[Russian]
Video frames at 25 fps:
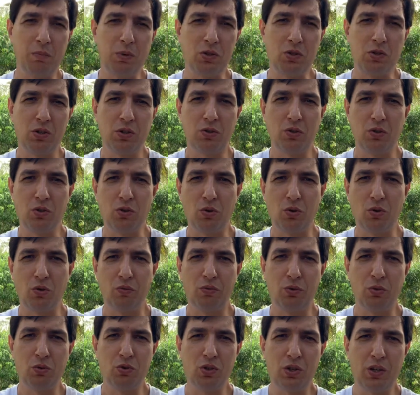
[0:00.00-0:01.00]
пожить еще
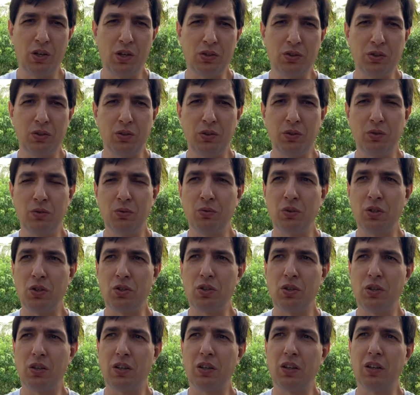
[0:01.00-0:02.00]
в Нью-Джерси у
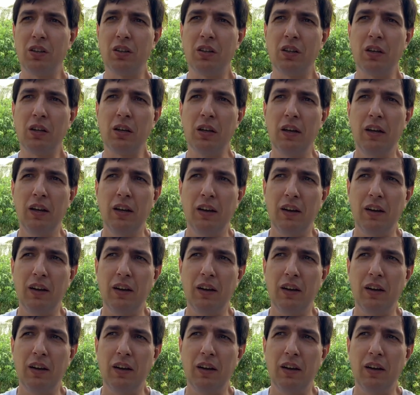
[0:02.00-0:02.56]
наших родных